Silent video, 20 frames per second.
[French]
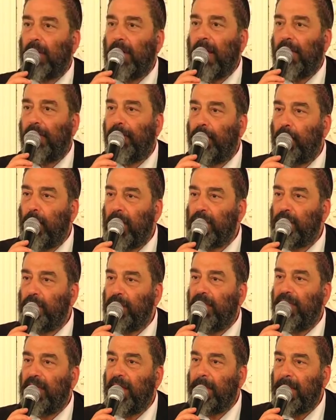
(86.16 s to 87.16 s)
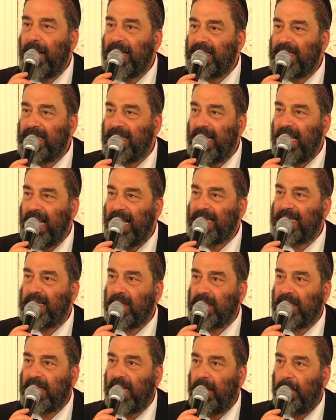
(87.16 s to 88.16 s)
la foi juive est basée
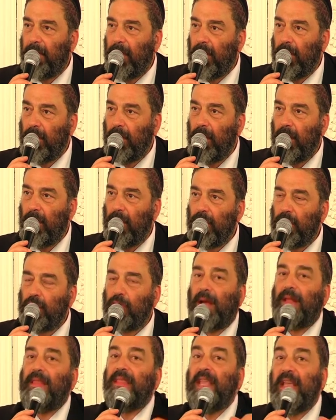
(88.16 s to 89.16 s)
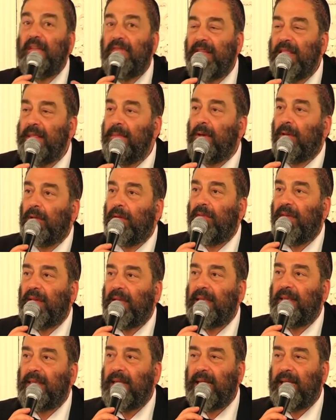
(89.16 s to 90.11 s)
essentiellement sur un événement de vérité